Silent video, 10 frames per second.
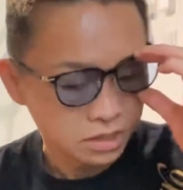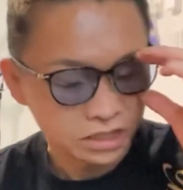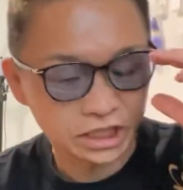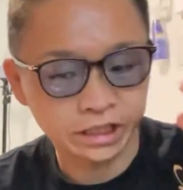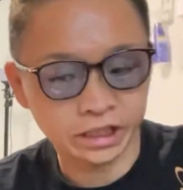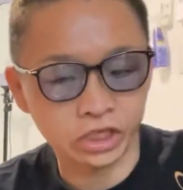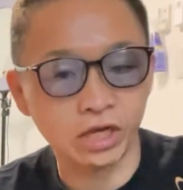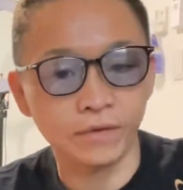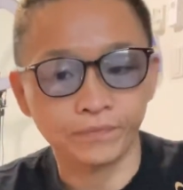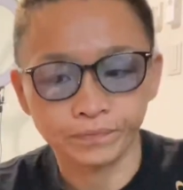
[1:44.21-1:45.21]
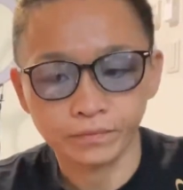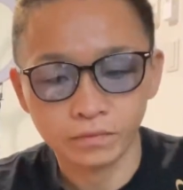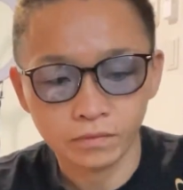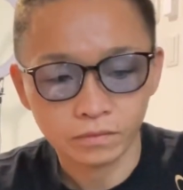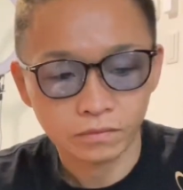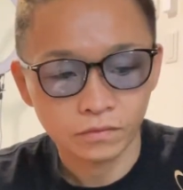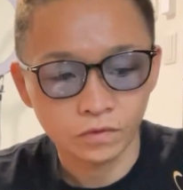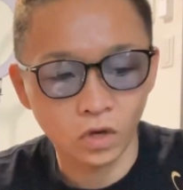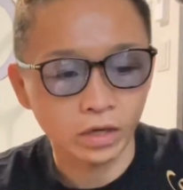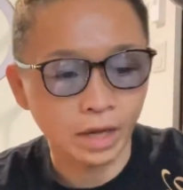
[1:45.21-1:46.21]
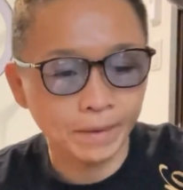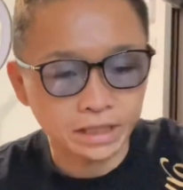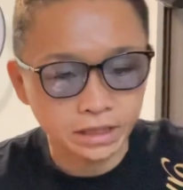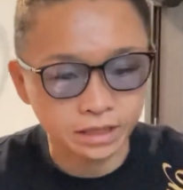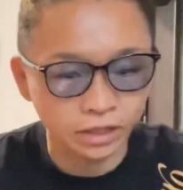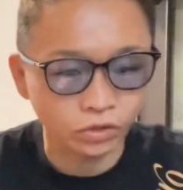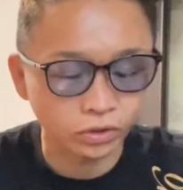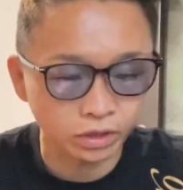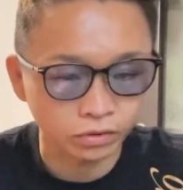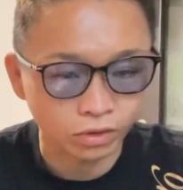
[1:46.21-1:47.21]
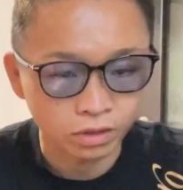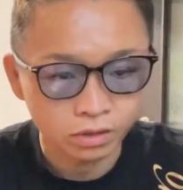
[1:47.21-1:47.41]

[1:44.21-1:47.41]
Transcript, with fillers: 脂質をやっぱりしっかりとってと。